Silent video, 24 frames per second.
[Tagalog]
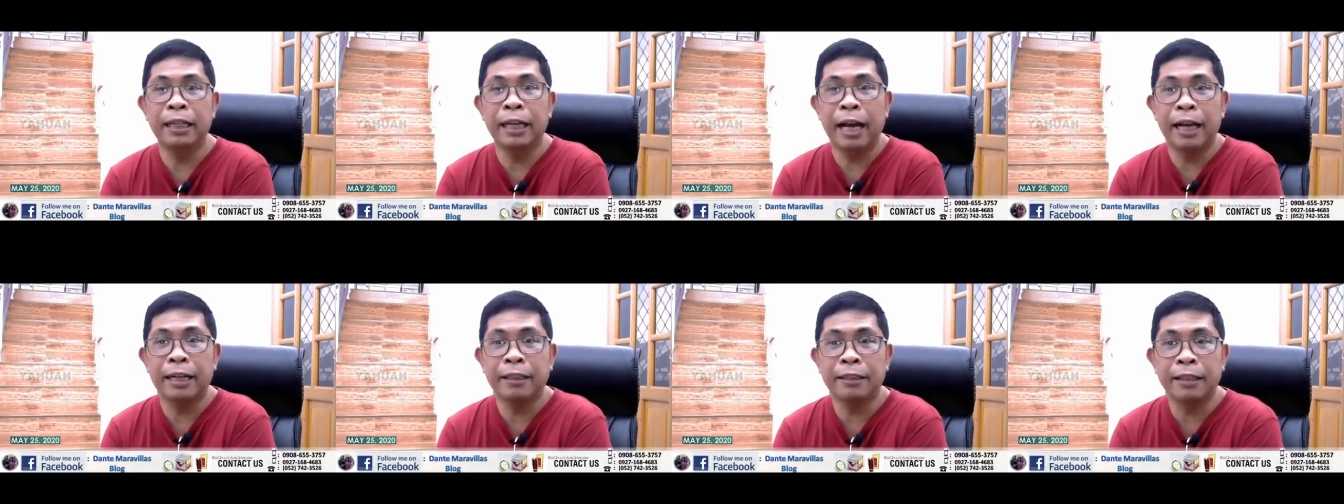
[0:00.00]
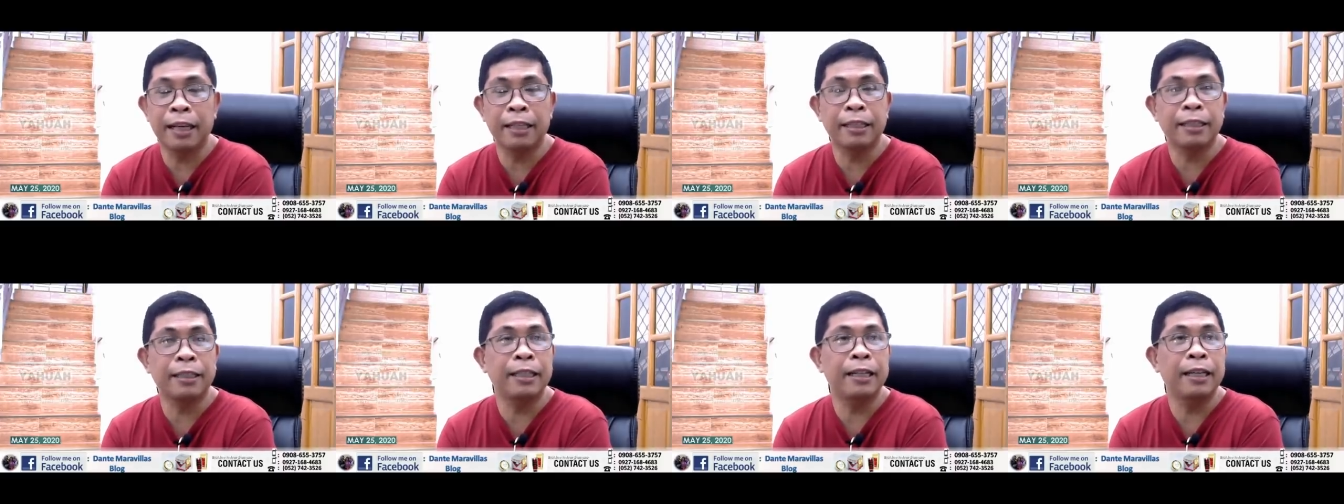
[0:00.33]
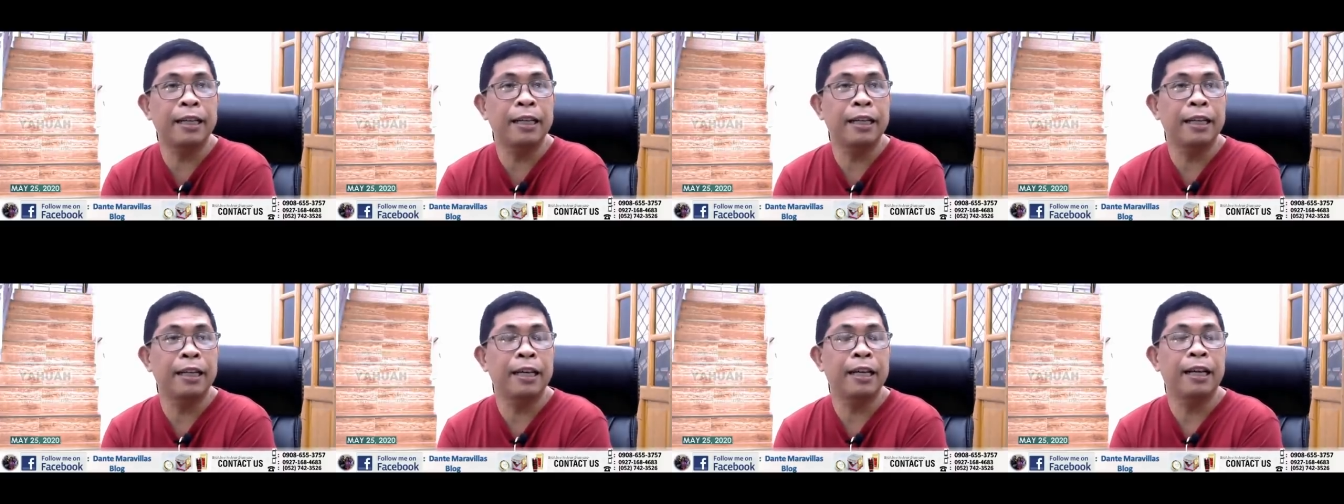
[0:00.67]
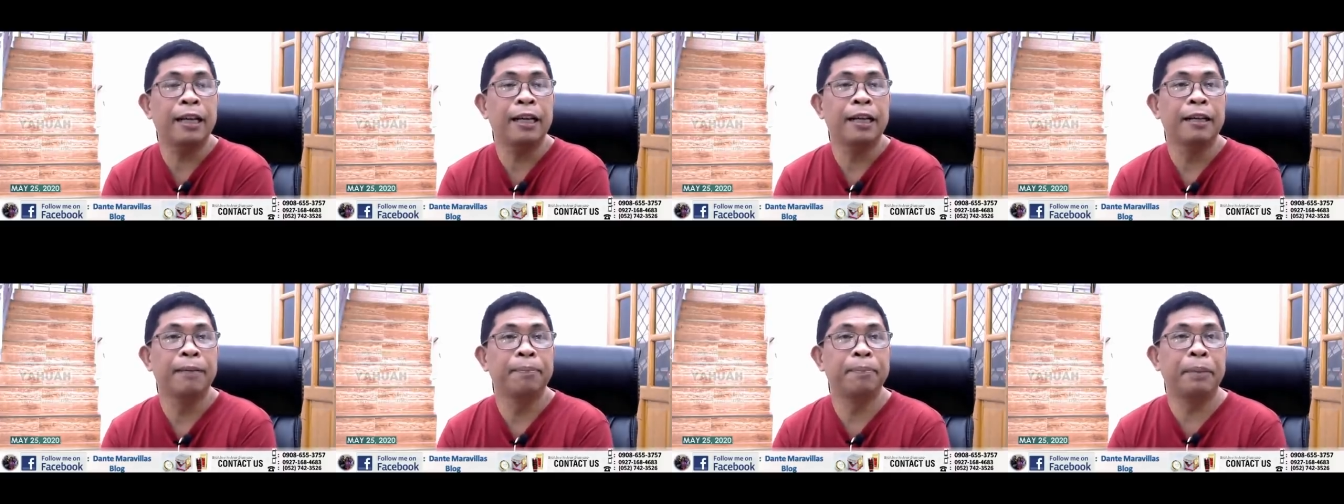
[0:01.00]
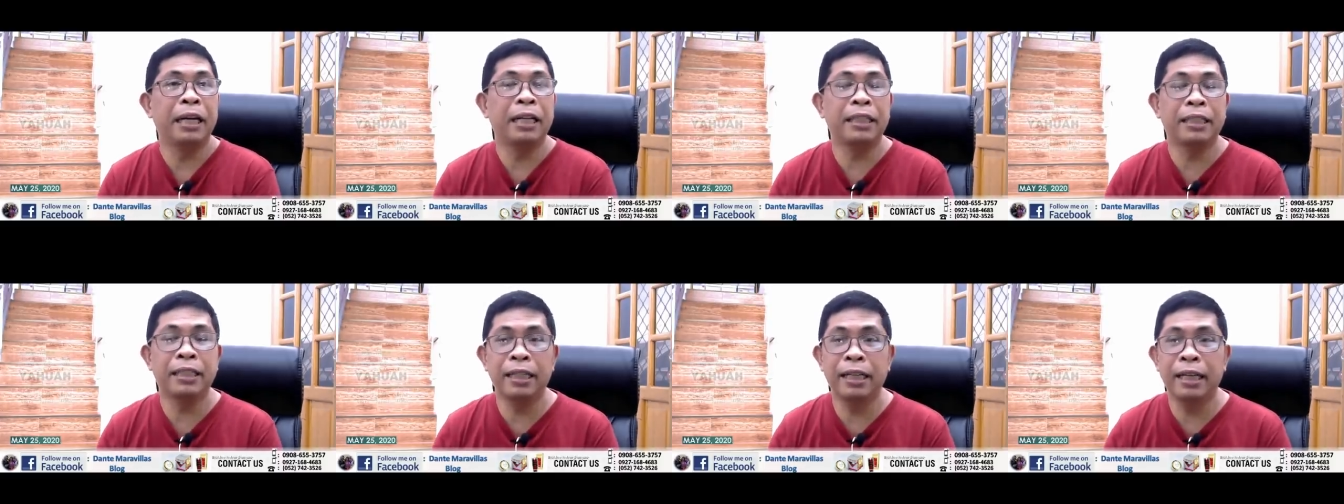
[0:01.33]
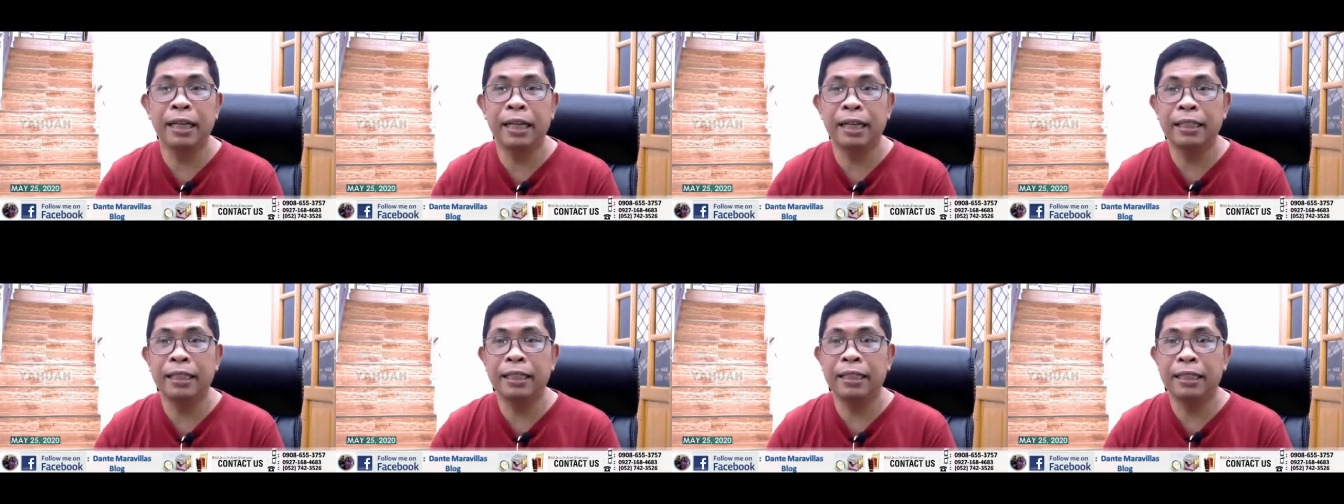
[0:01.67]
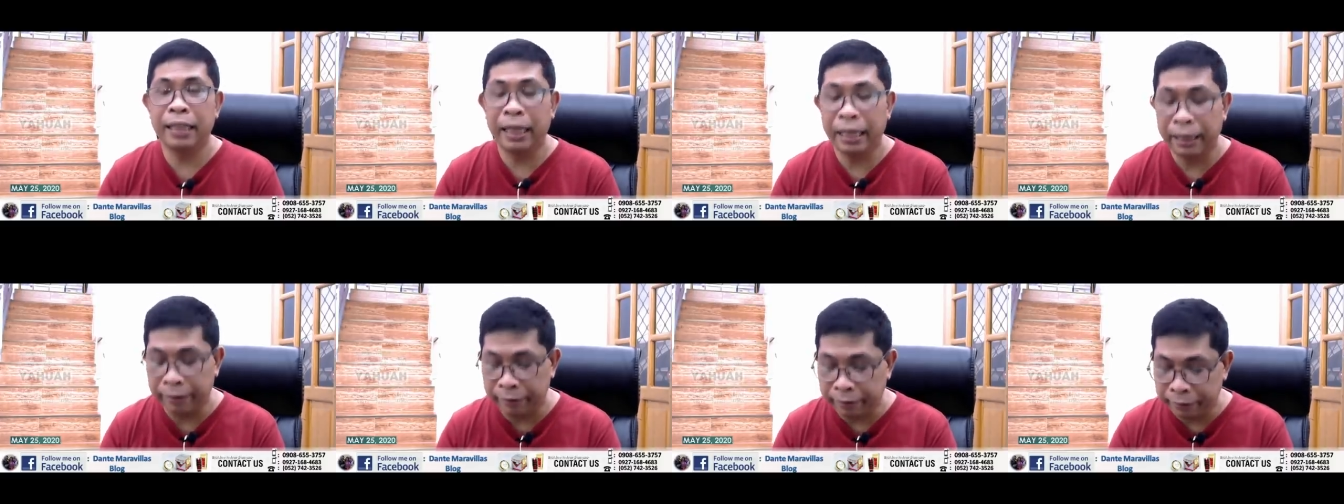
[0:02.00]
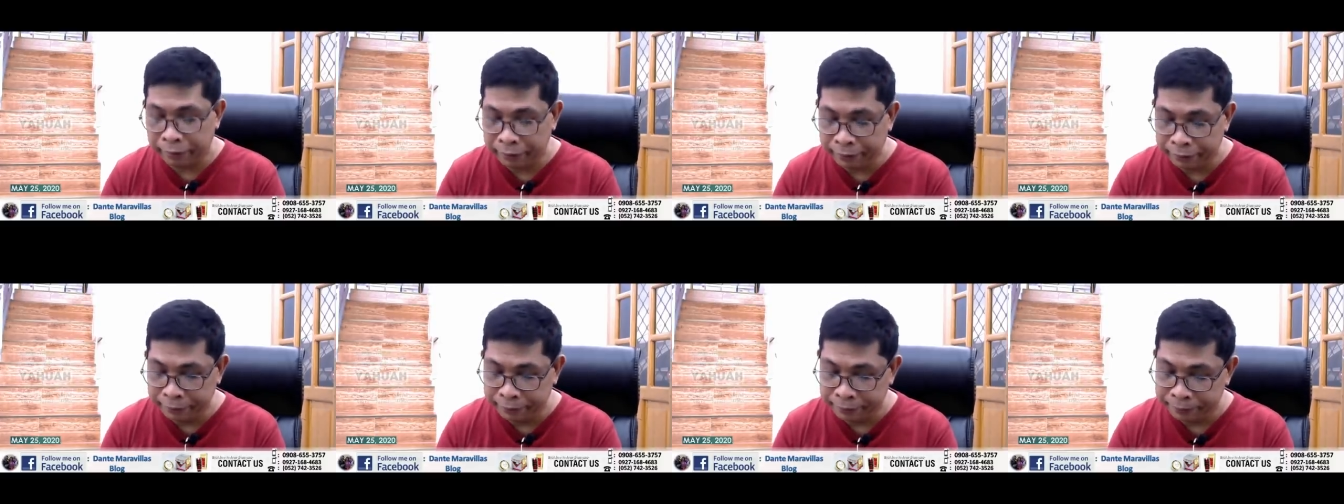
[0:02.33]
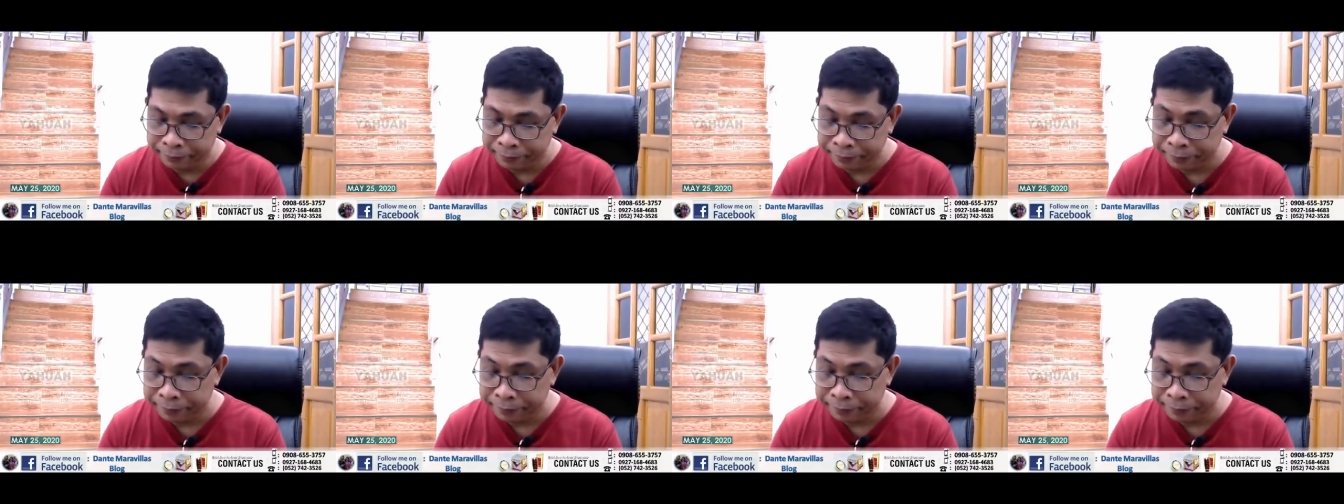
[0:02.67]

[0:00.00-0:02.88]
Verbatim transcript: ina-attack si President Digong.